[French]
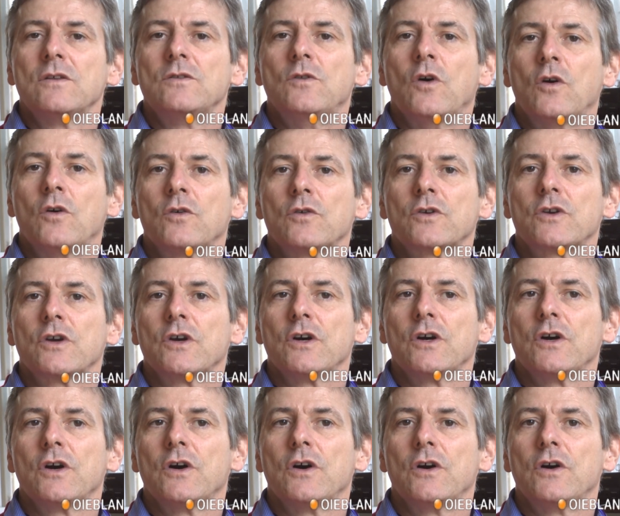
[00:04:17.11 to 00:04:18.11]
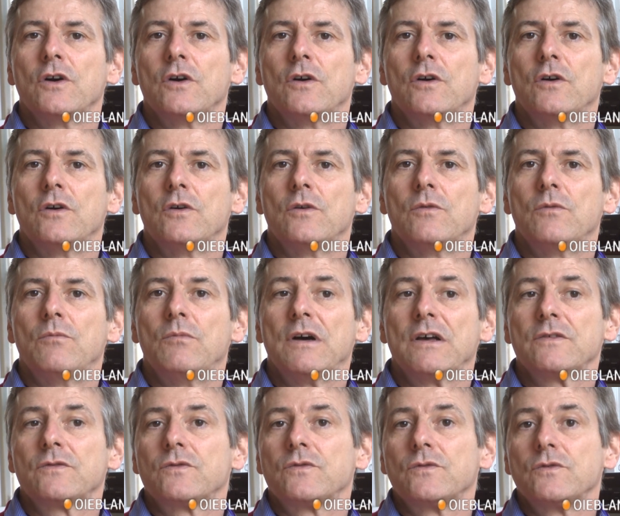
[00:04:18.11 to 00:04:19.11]
Donc, euh,
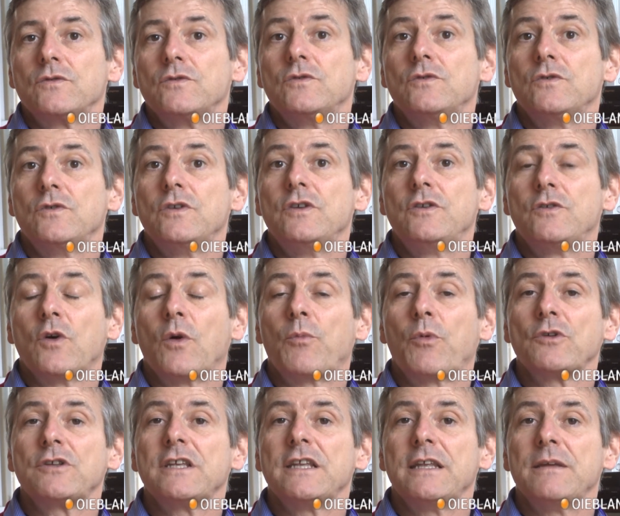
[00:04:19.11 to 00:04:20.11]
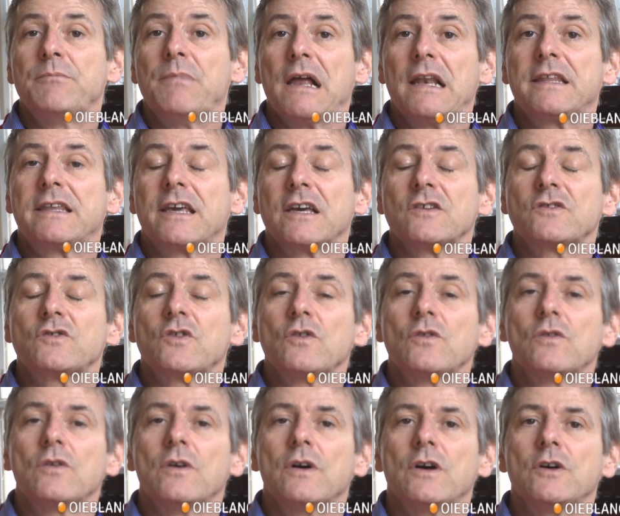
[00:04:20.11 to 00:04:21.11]
ben, ils ont posé des belles
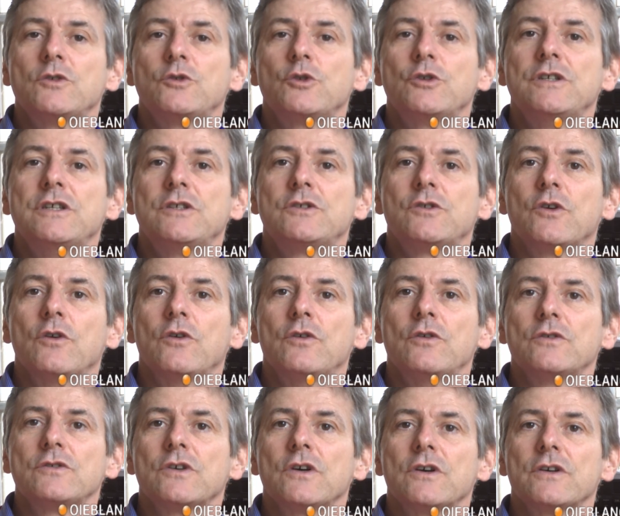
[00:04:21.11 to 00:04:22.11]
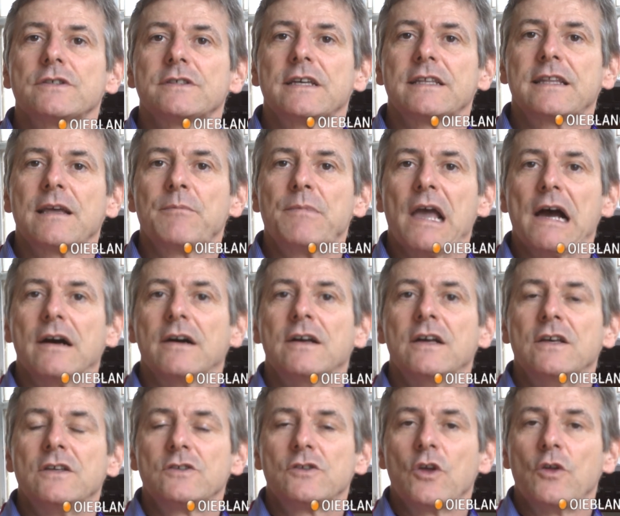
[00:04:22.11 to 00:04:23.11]
questions euh, judicieuses. Euh, c'était bien.
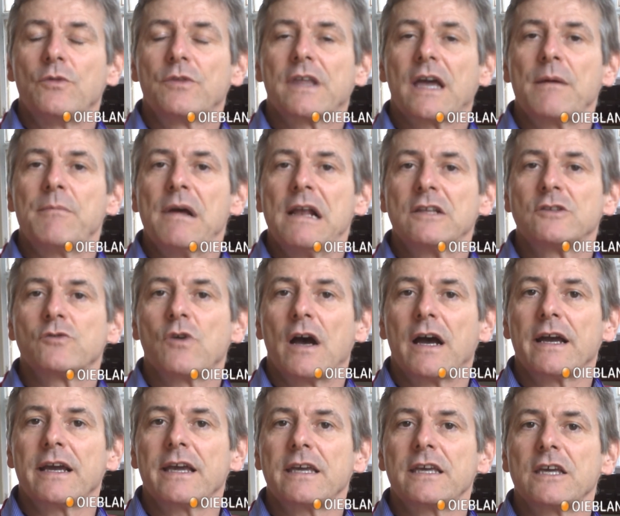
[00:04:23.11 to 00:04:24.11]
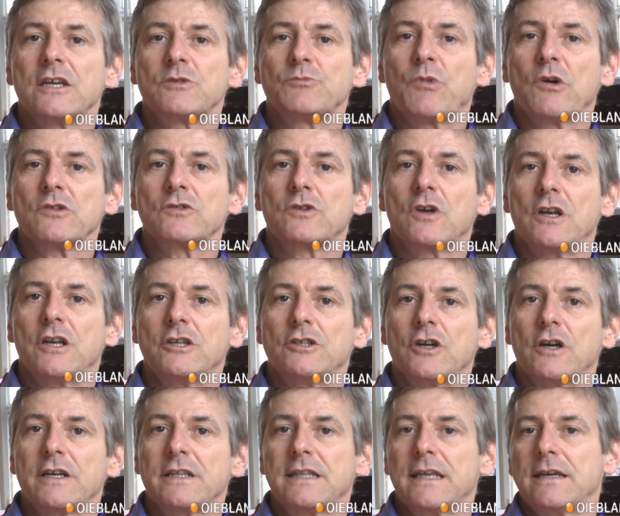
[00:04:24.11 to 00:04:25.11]
C'était une très belle soirée et je pense que les
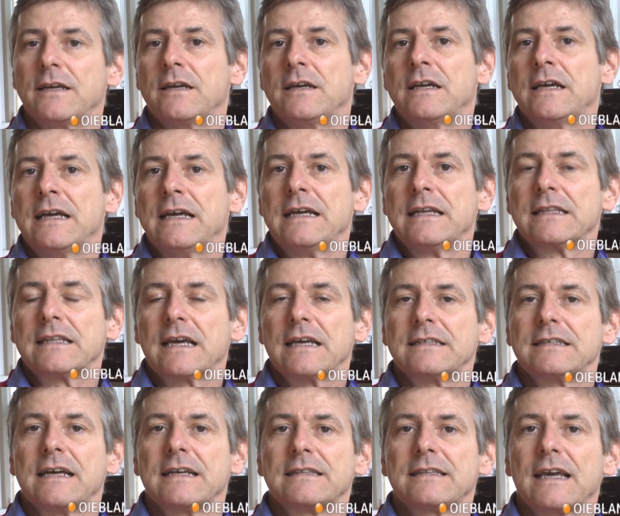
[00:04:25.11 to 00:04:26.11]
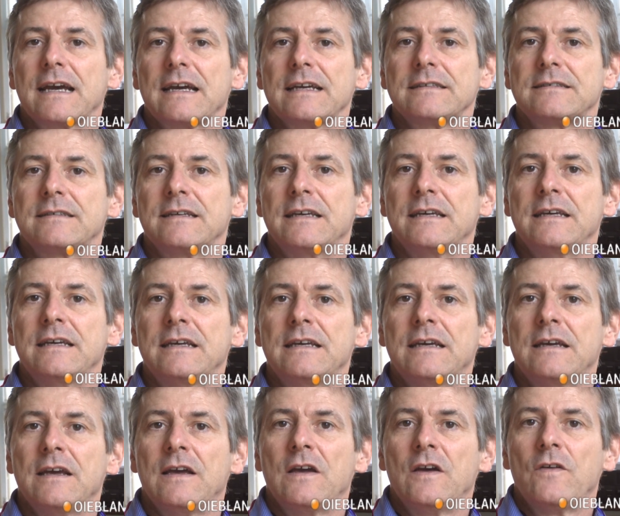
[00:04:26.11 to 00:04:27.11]
gens étaient très
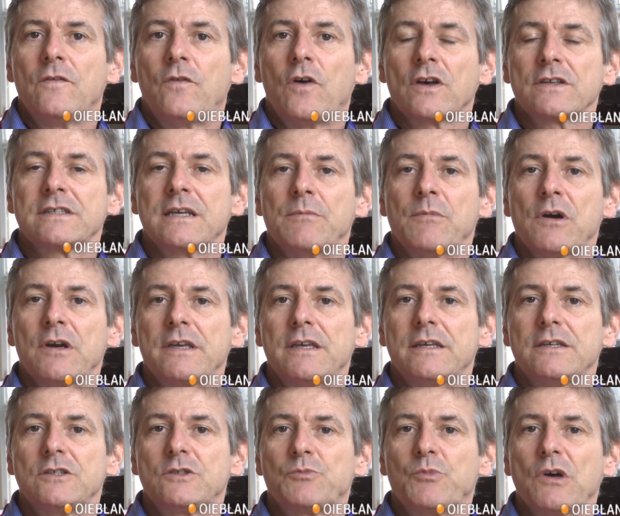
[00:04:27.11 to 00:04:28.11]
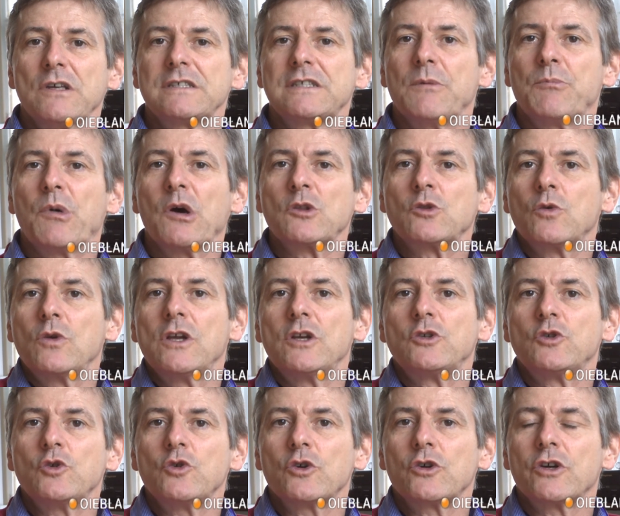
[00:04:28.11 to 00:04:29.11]
intéressés. Forcément, je pense que ce pas tous les
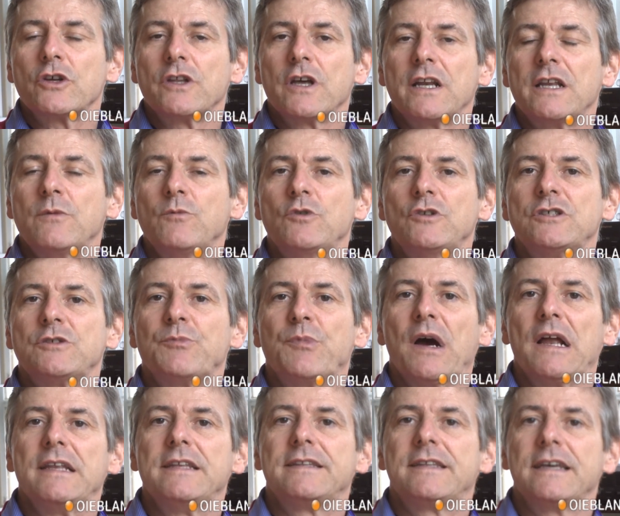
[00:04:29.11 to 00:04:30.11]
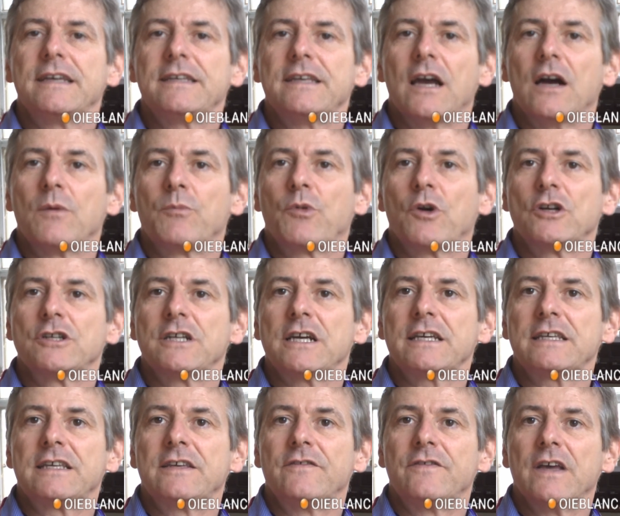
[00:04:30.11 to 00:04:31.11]
jours que dans les municipalités, il y a un
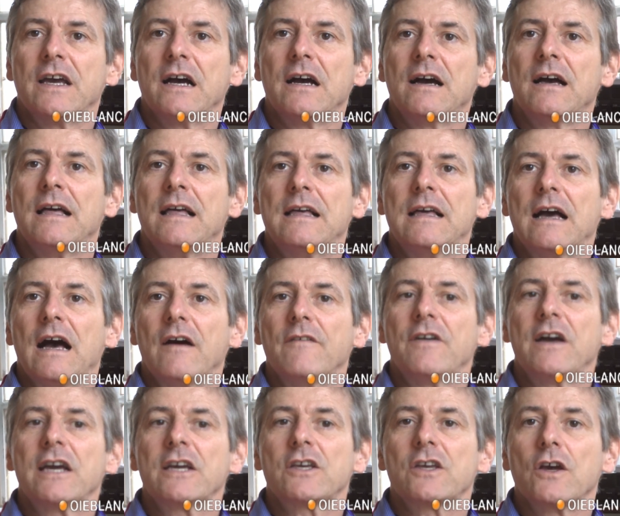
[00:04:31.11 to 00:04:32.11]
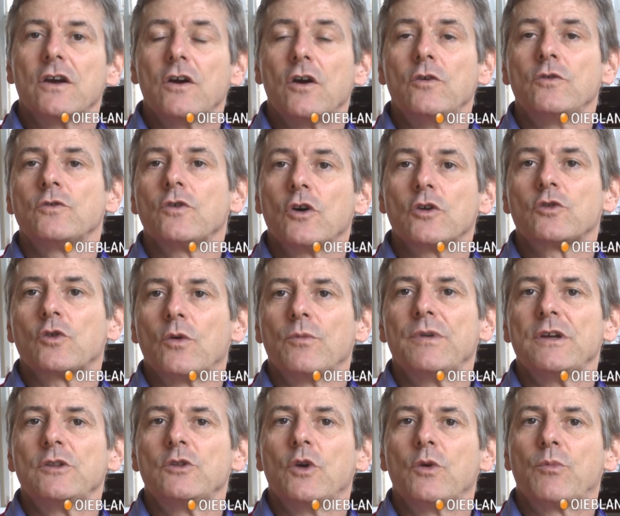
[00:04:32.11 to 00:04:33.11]
projet qui vient avec une
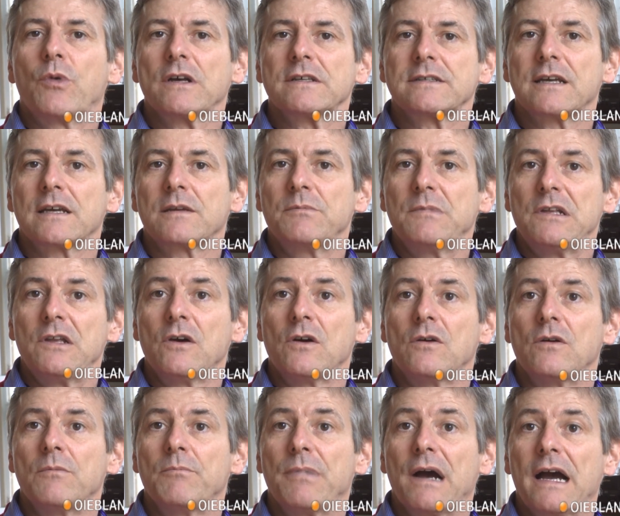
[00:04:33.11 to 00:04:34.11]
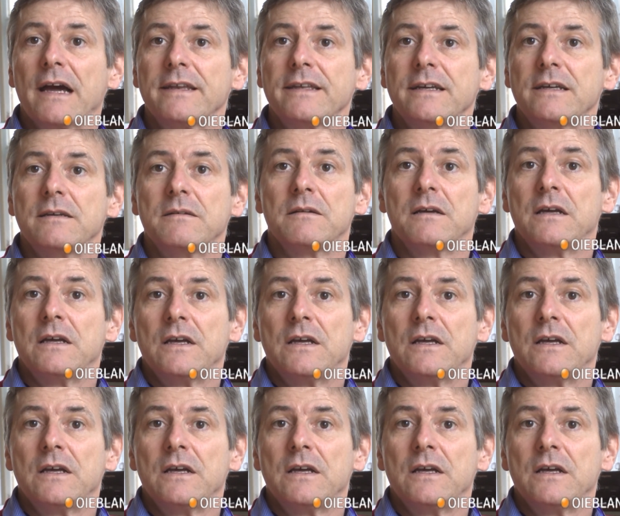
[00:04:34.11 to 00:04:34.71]
retombée de 2,5 millions par année.